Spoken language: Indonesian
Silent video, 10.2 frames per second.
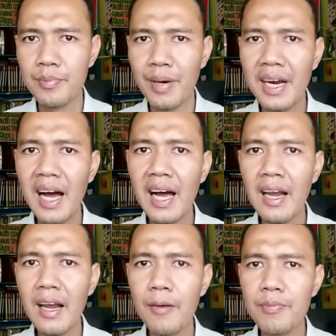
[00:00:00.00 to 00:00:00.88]

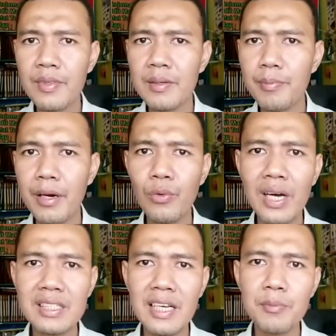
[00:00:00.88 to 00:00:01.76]
Padahal,
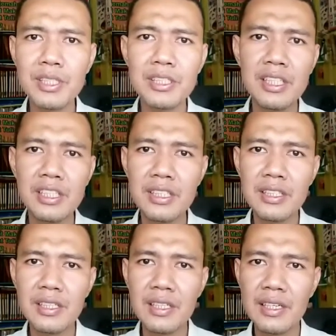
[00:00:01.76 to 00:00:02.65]
perluasan
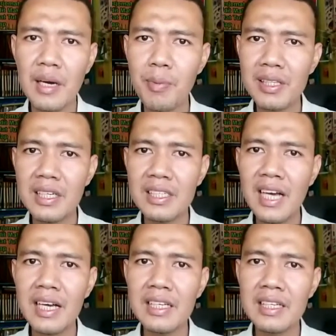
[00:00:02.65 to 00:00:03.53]
bisnis dapat
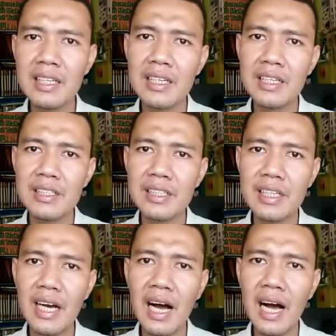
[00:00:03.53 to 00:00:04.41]
terjadi
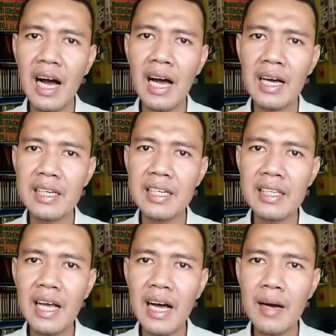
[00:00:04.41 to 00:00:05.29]
jika
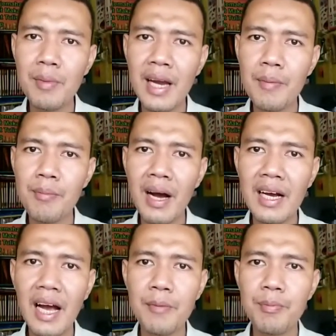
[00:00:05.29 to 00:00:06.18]
kita
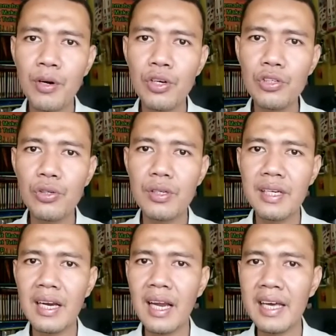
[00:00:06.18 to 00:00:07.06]
menambahkan produk
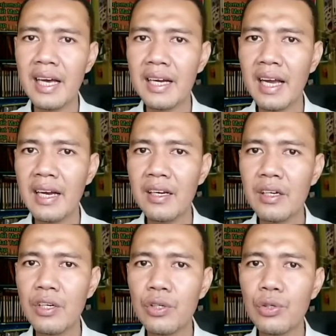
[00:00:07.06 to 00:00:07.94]
dan layanan
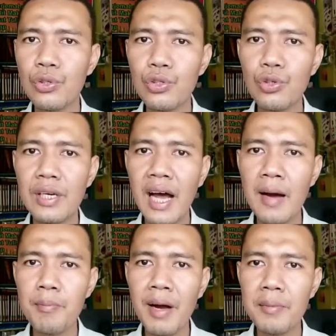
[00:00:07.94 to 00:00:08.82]
untuk
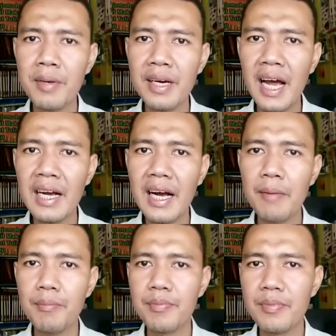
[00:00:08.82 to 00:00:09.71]
dapat menangkap